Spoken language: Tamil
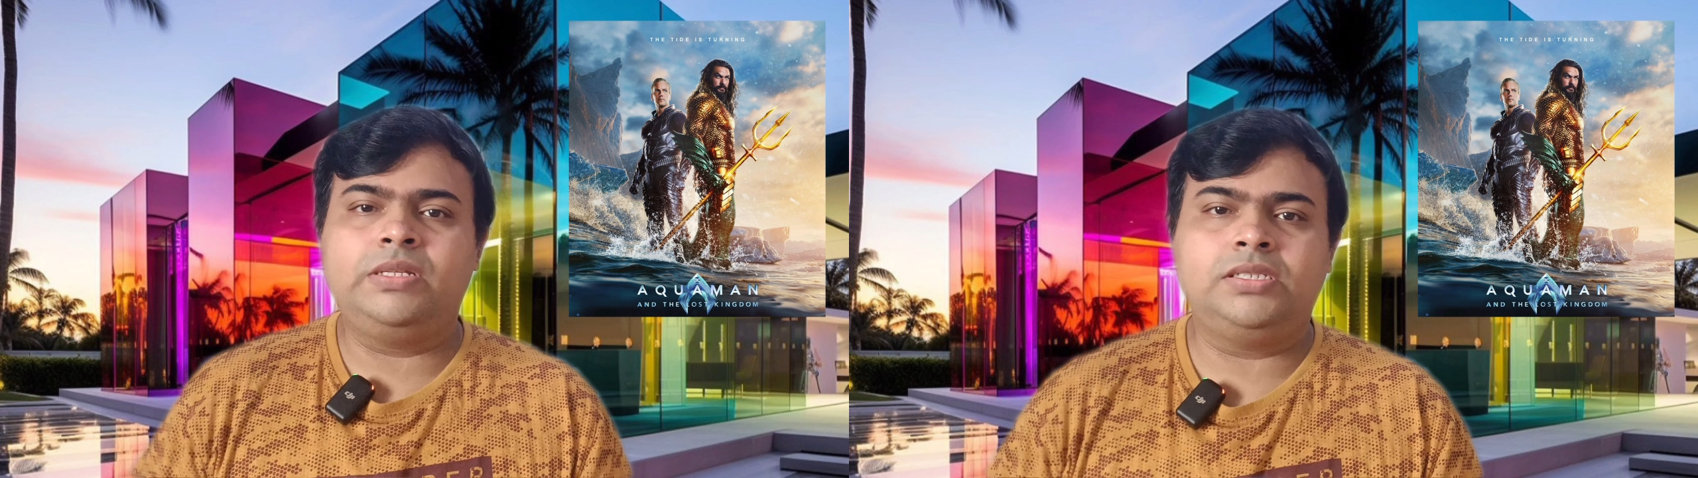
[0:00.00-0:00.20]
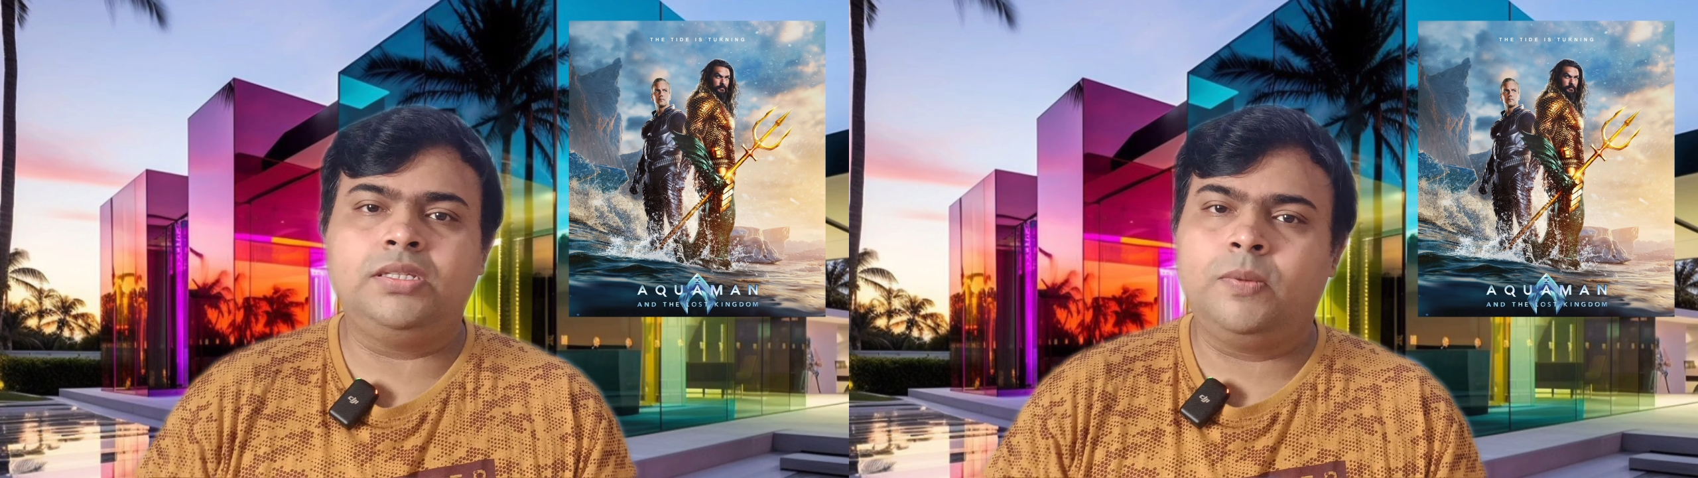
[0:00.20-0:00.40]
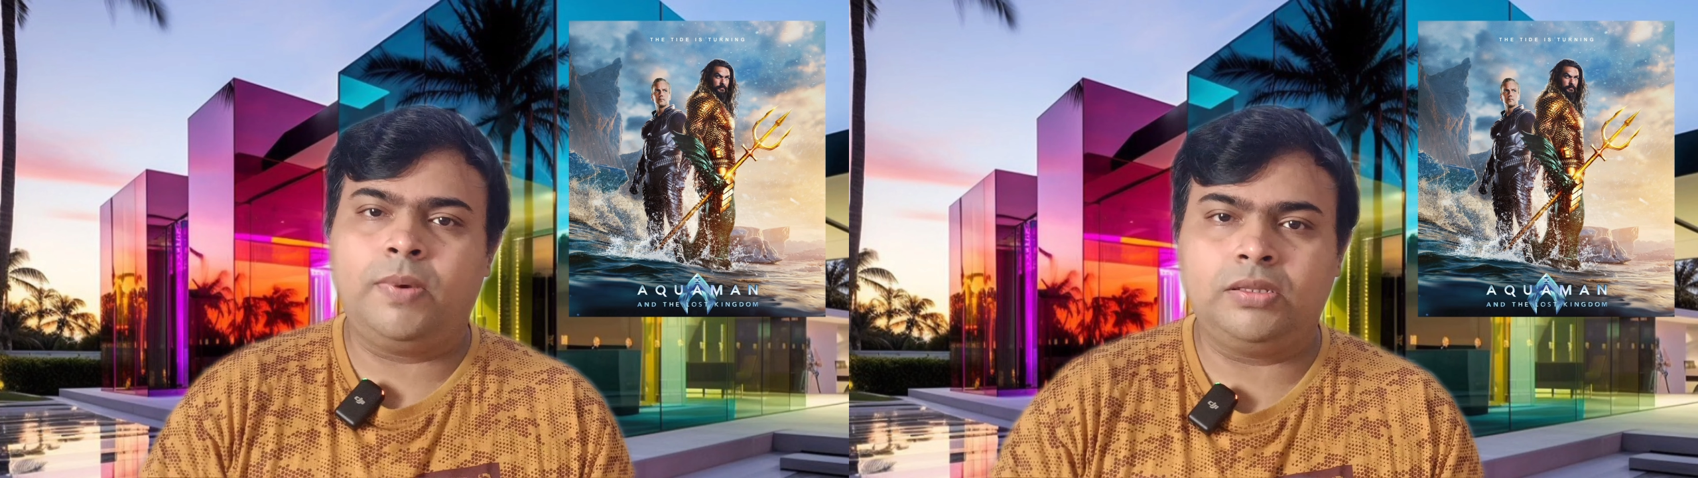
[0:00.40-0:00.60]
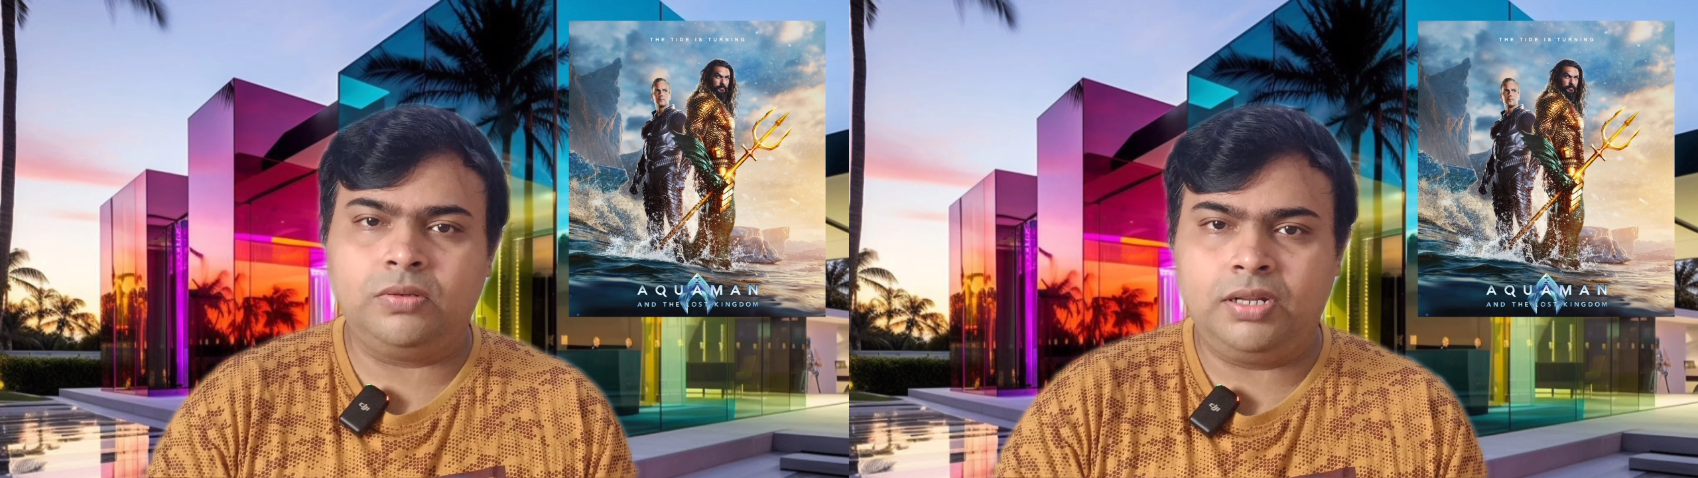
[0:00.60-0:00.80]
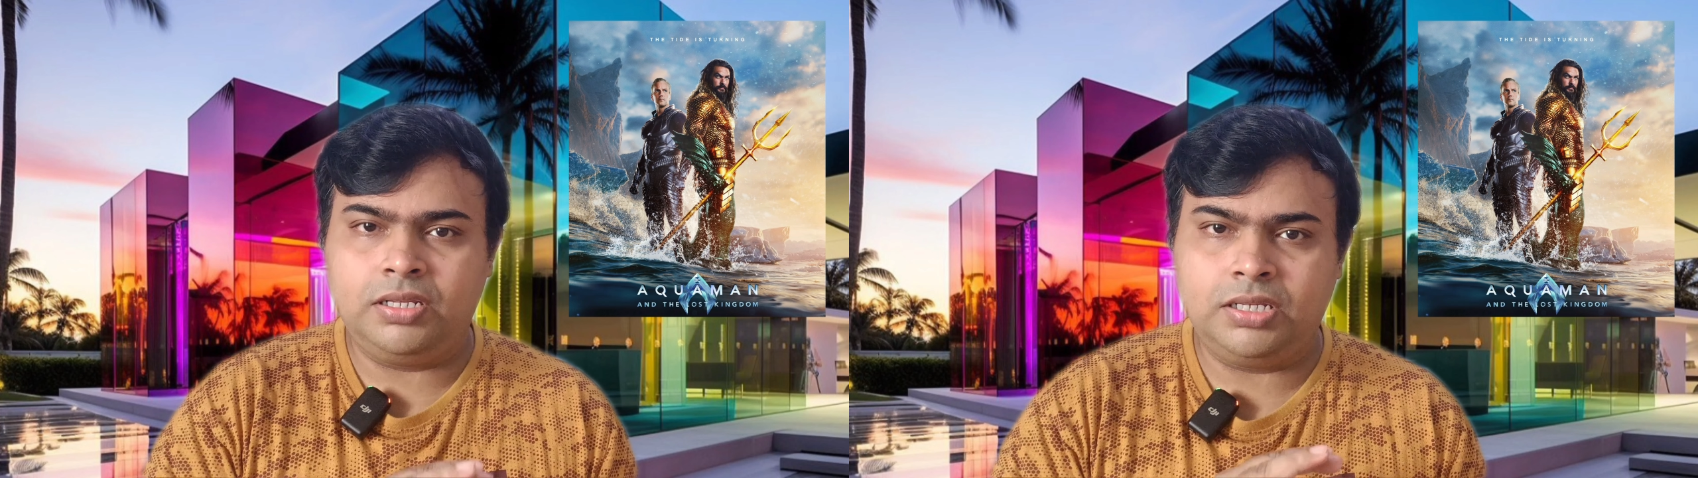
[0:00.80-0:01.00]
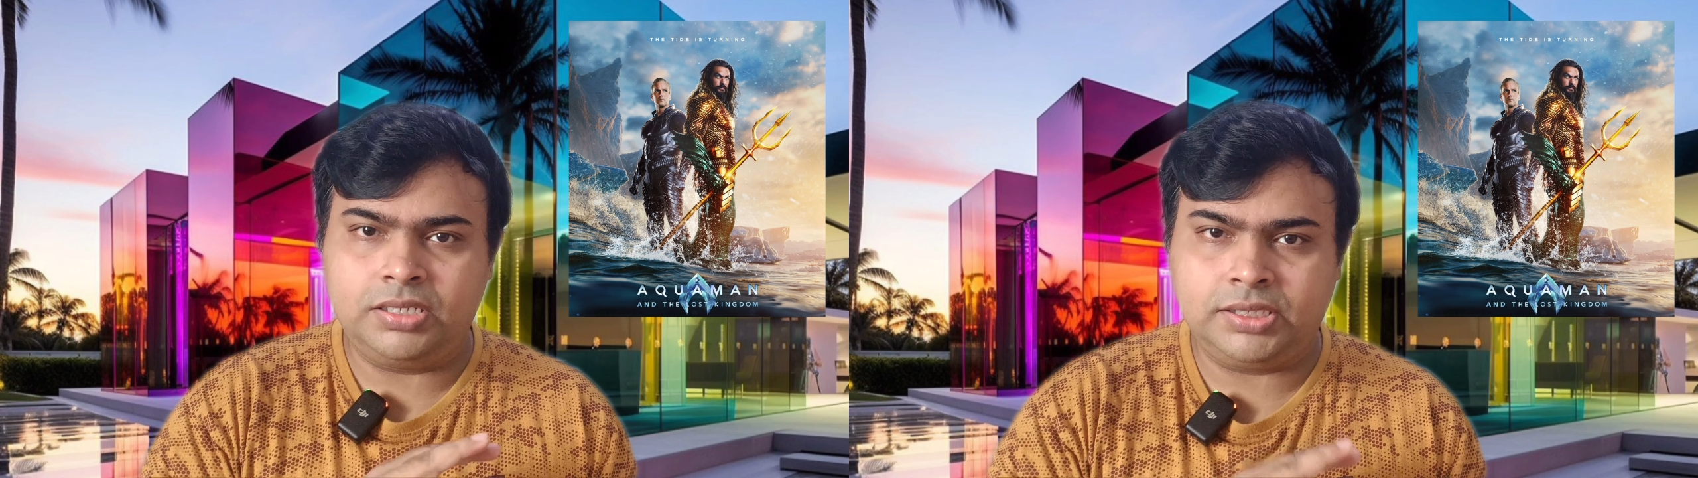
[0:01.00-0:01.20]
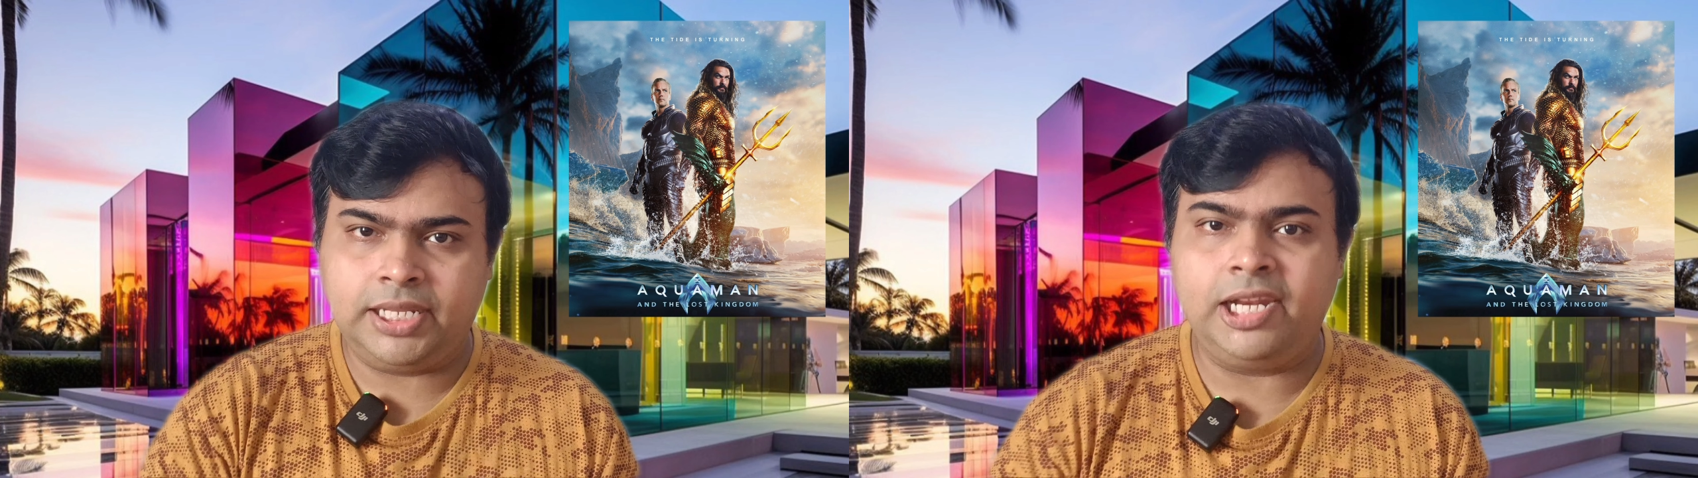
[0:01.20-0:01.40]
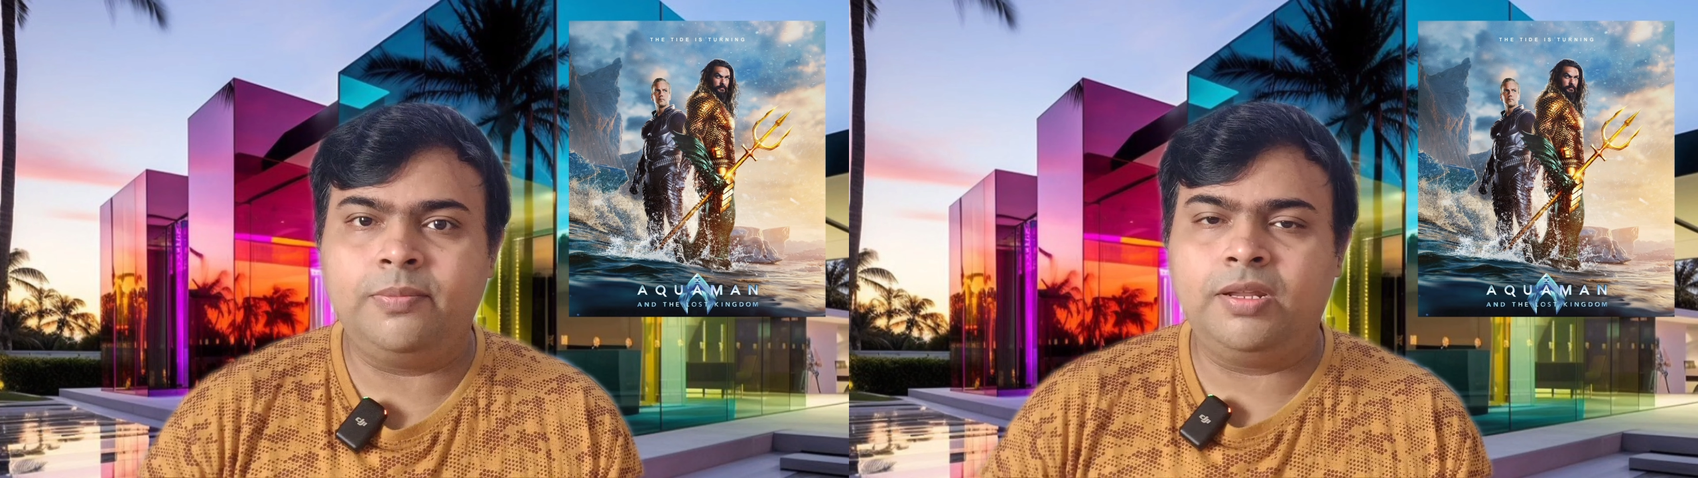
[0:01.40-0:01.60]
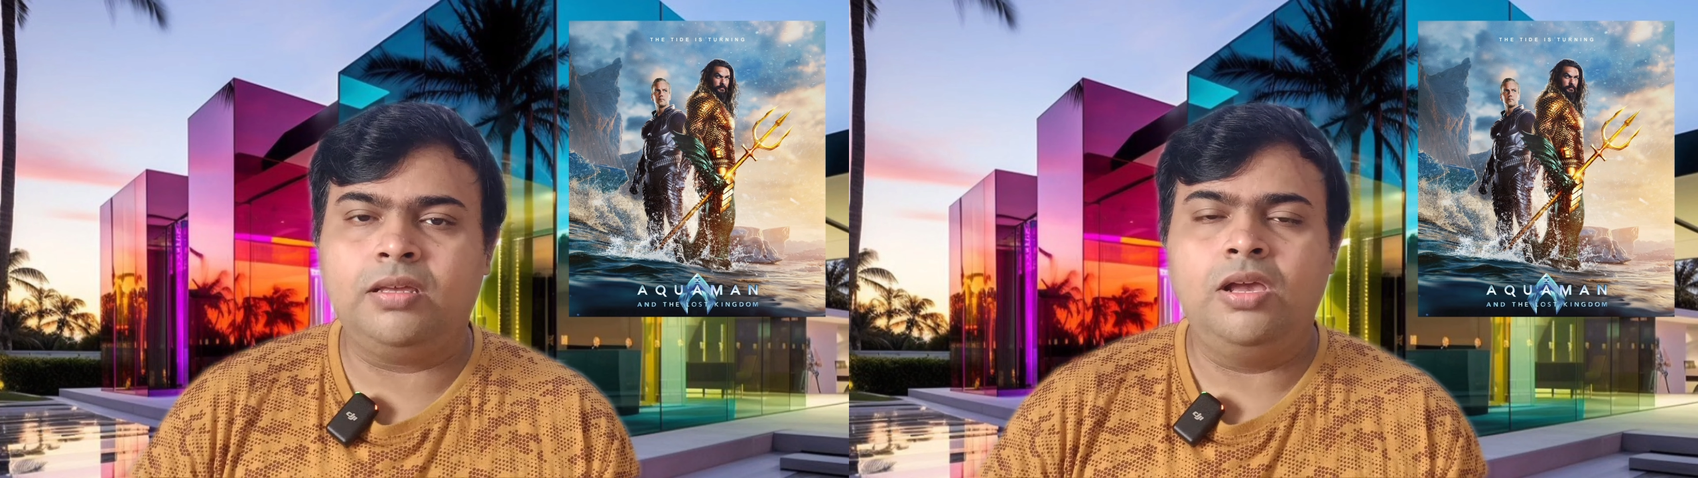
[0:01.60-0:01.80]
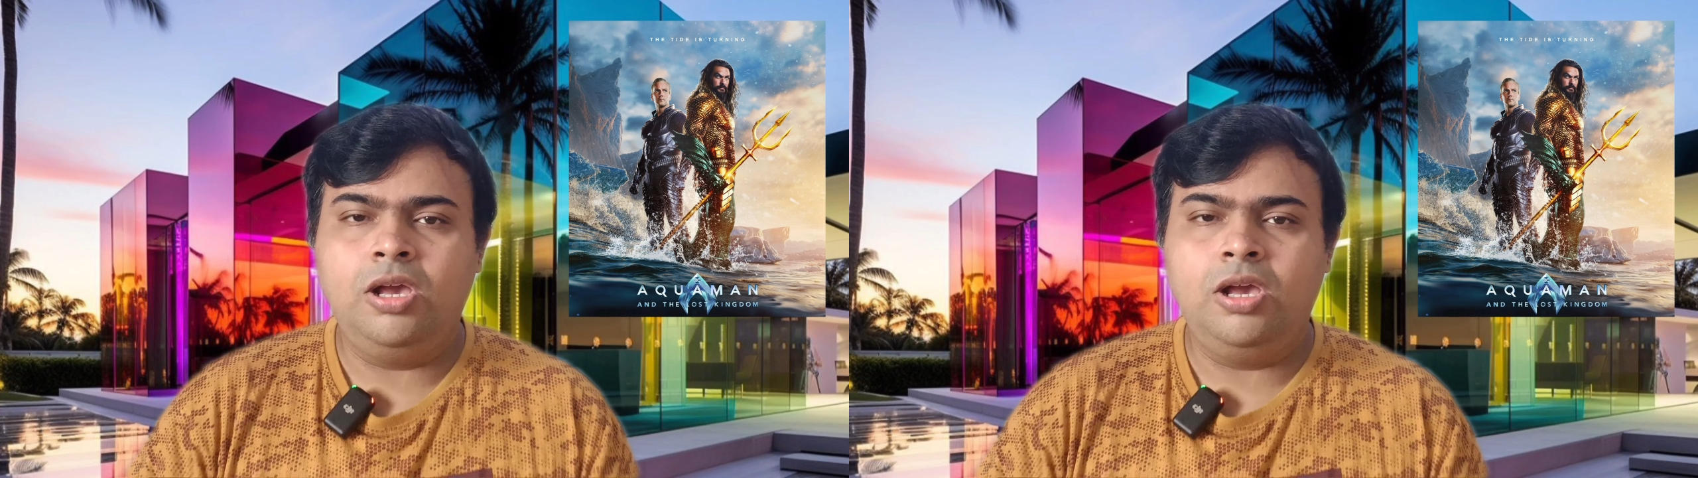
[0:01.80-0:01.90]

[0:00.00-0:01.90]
ப்ளஸ் இந்த படத்துடைய ஸ்க்ரீன் ப்ளே